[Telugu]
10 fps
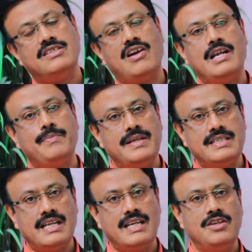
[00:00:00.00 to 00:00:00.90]
జాయింట్
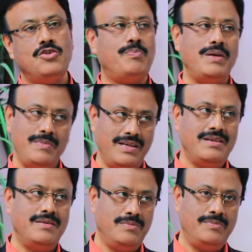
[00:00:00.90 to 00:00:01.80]
పెయిన్స్ అంటే నొప్పే
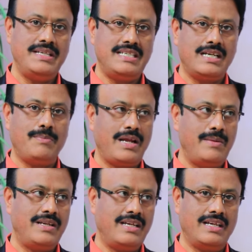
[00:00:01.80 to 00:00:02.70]
బేసిక్గా
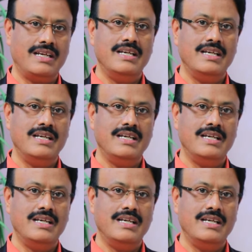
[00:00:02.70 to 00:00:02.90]
ప్రైమరీ